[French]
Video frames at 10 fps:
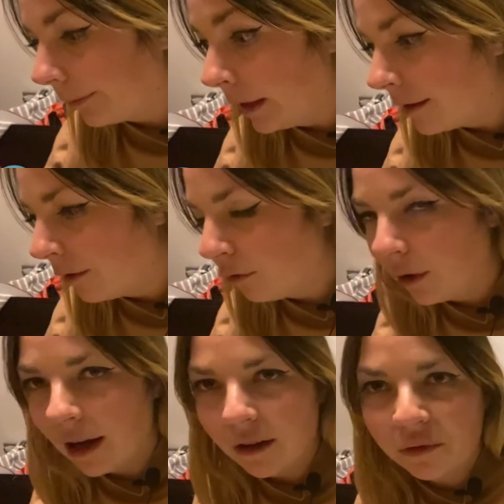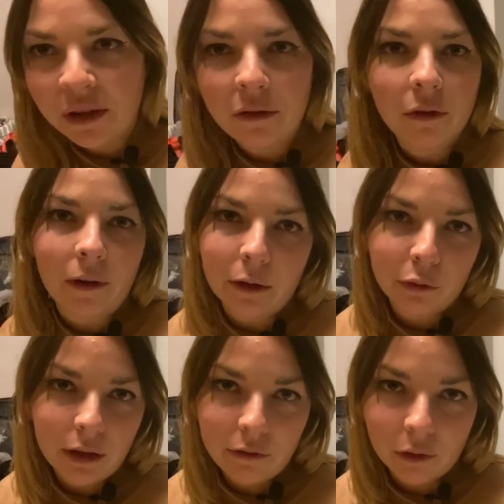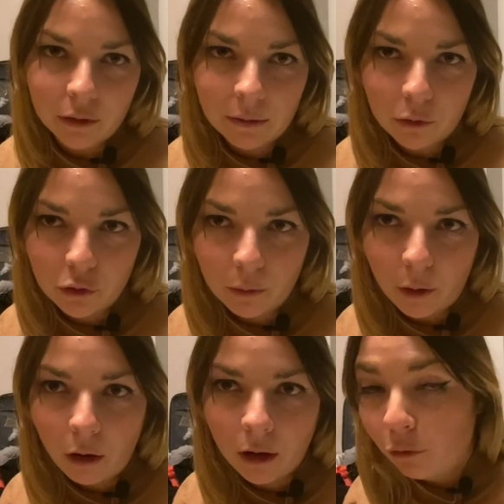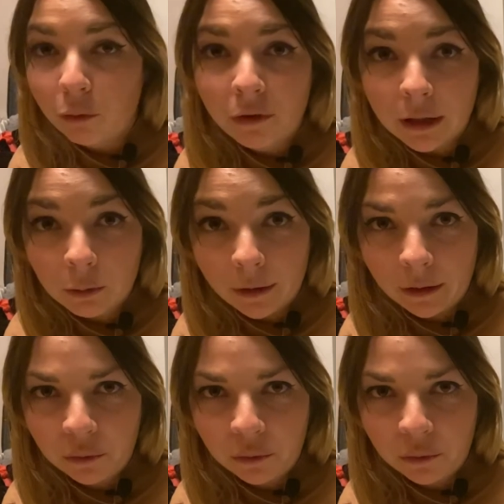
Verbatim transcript: des infographies, enfin voilà, tous les différents types de supports que vous pouvez exploiter.